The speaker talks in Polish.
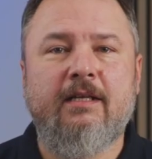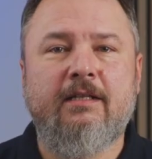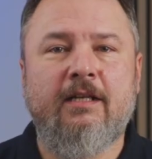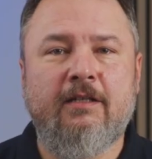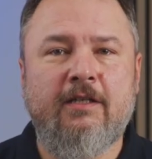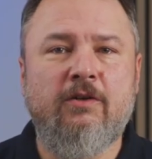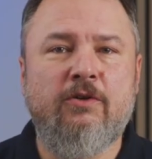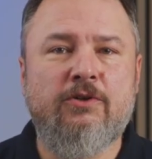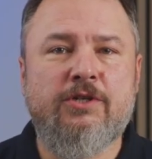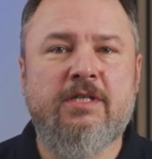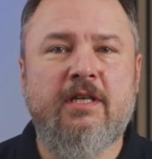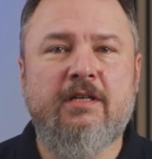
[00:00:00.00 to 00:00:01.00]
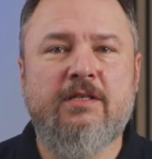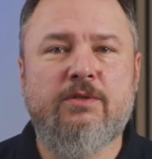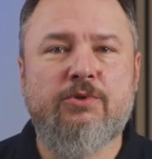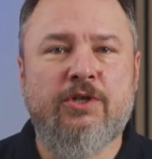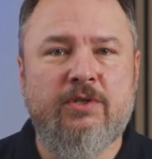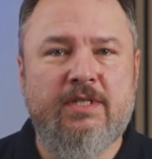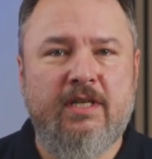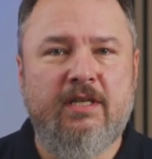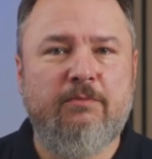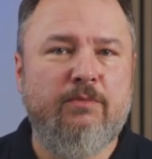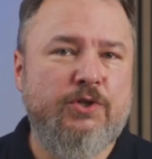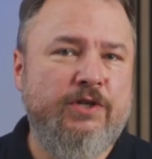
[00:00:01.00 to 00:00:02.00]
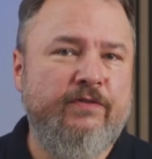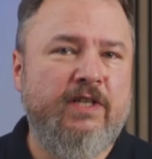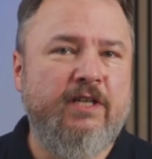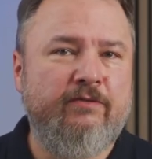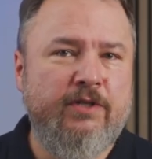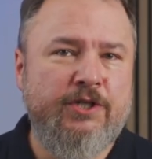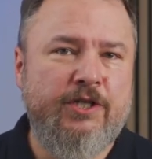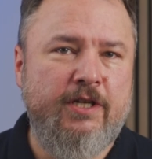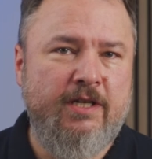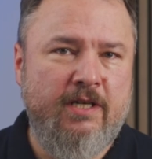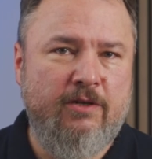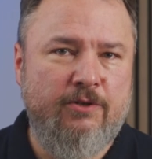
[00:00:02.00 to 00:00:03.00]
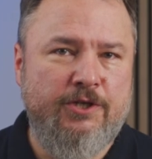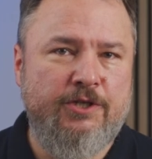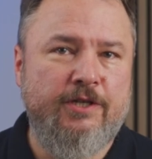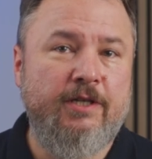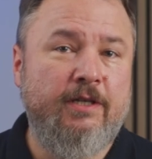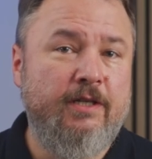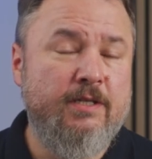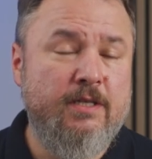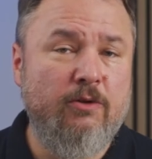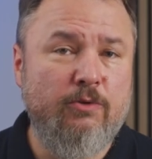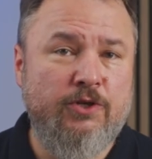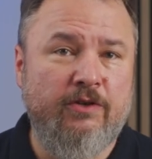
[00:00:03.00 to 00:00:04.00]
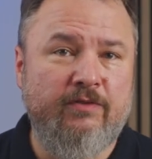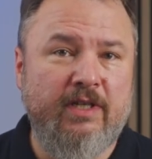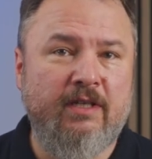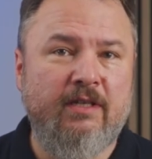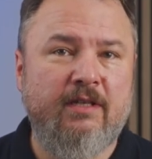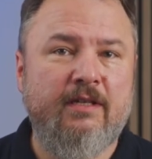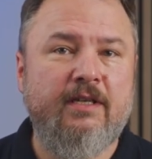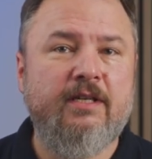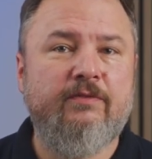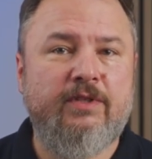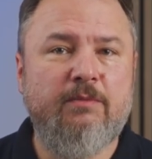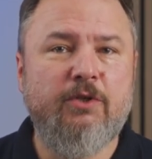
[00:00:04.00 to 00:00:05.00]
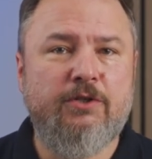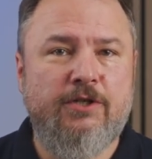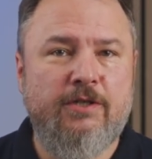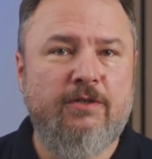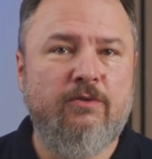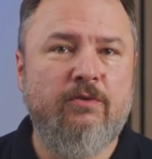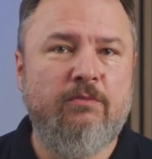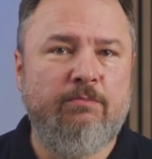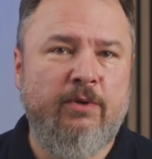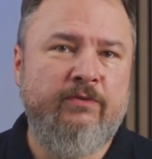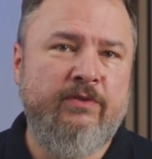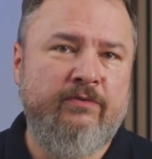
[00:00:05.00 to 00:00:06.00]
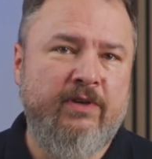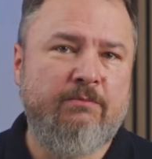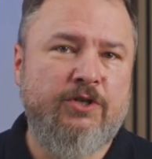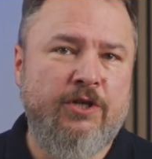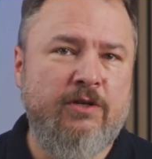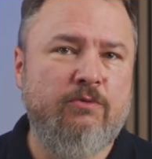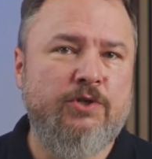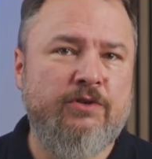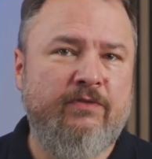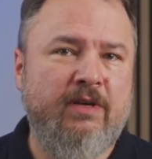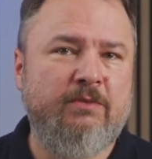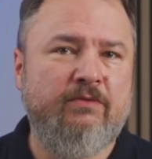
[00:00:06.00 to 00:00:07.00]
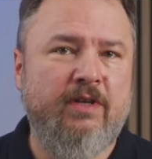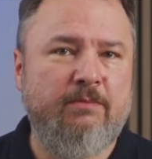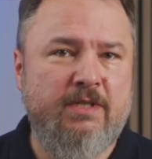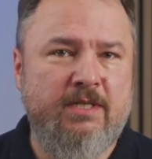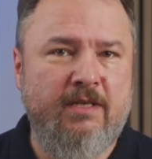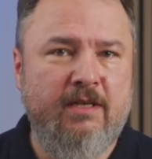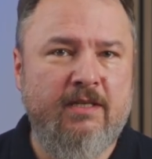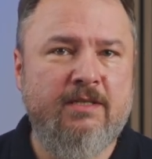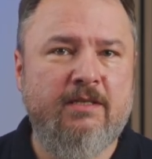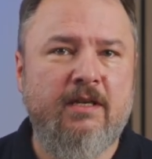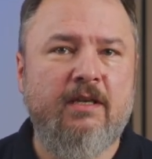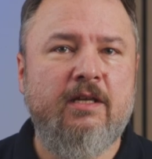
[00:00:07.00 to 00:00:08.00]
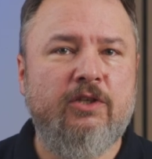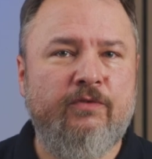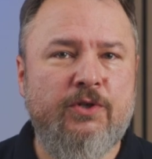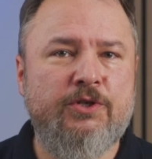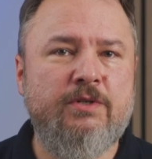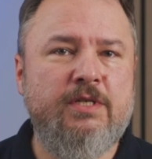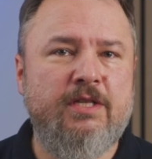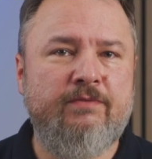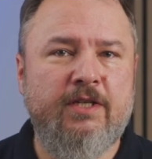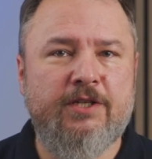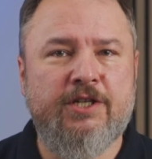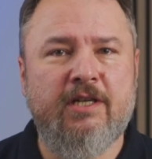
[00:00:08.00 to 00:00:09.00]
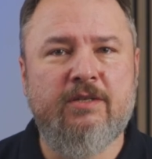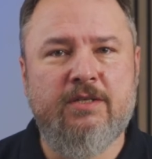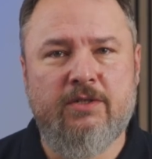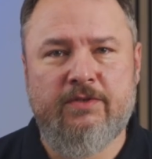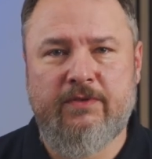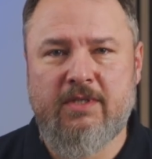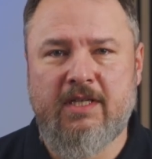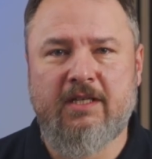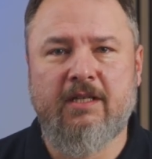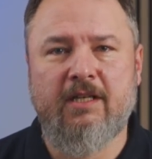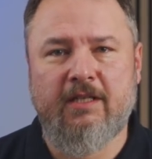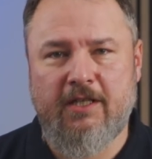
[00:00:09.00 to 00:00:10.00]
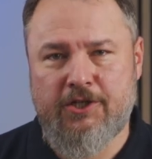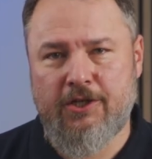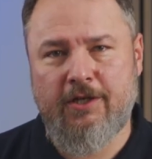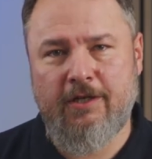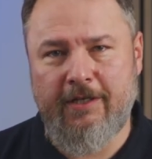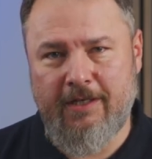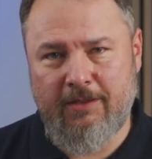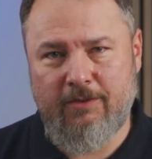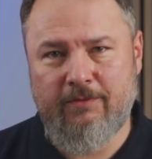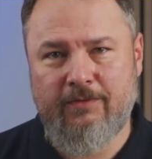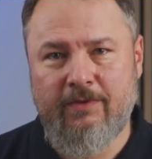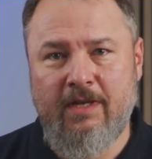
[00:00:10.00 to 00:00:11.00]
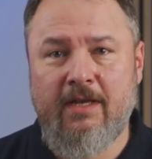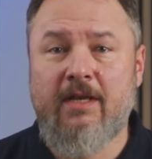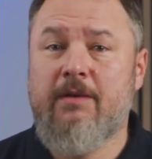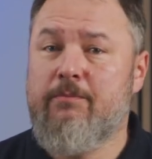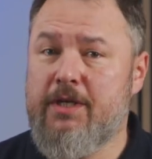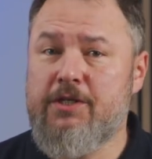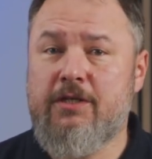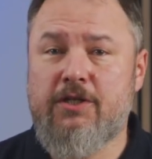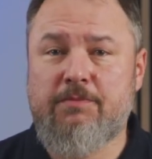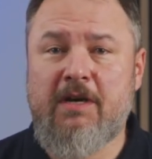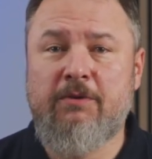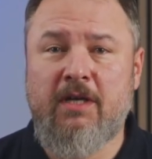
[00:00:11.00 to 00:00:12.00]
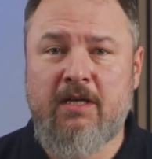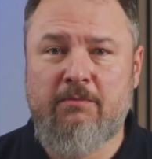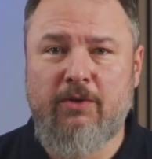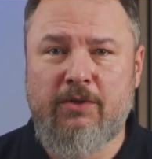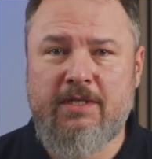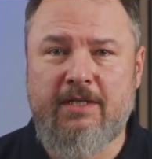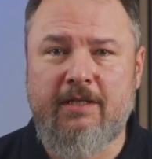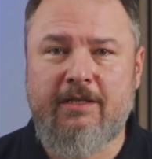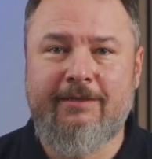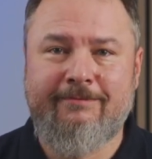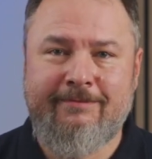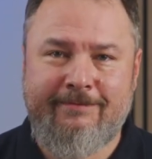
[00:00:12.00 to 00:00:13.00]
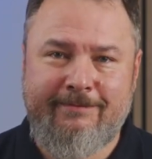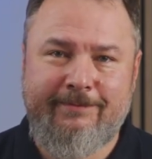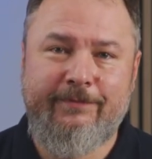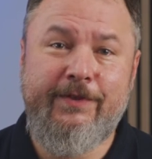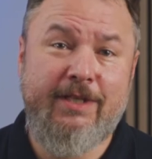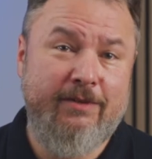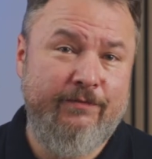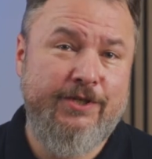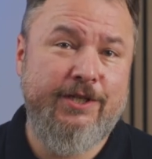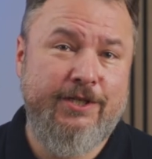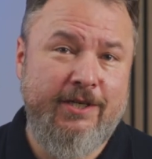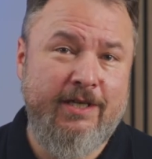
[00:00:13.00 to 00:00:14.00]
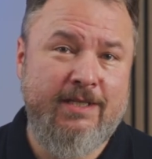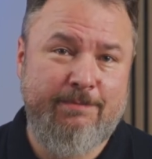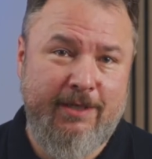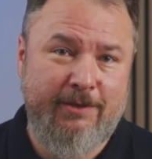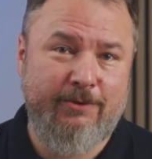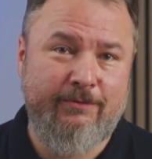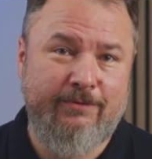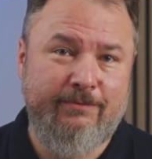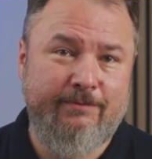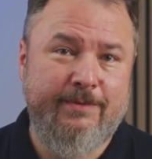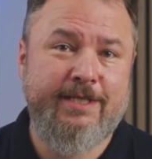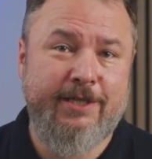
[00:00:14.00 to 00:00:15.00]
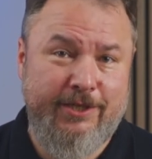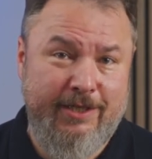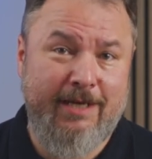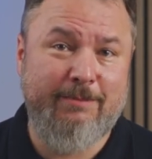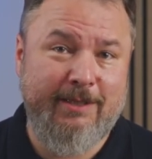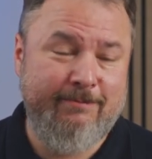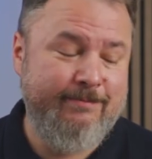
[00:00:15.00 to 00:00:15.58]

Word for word: Dlatego korzystanie z urządzeń możliwie najwyższej jakości jest kluczowe. W tym odcinku powiem Wam, czego używamy w IBCS, tworząc i wdrażając rozwiązania dla naszych klientów. Będzie też mały unboxing. Witam w sieci ekspertów. Zaczynamy!